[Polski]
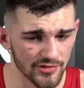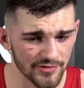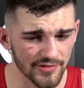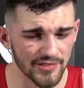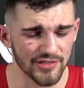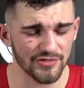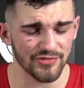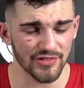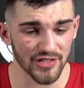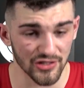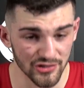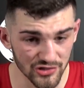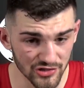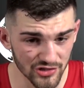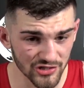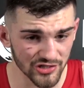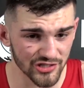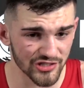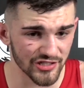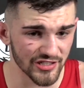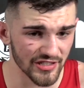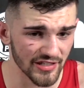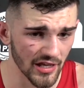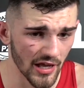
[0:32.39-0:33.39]

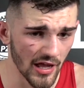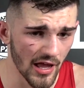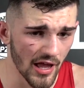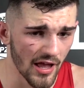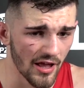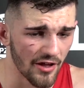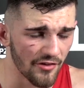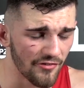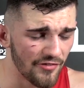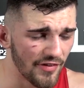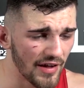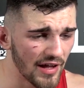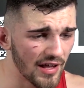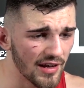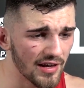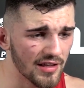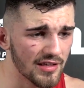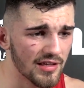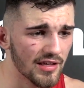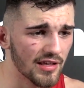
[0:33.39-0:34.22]
świeżości walk,